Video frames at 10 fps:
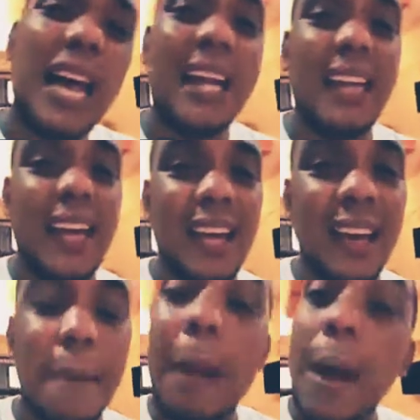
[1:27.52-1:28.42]
nun dati,
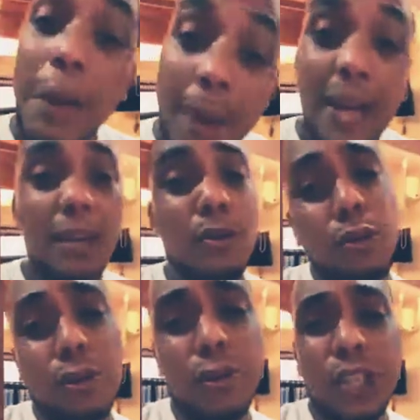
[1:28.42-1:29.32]
bababain
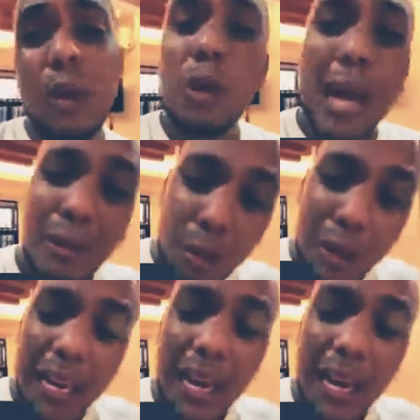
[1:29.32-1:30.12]
ko to. Siguradong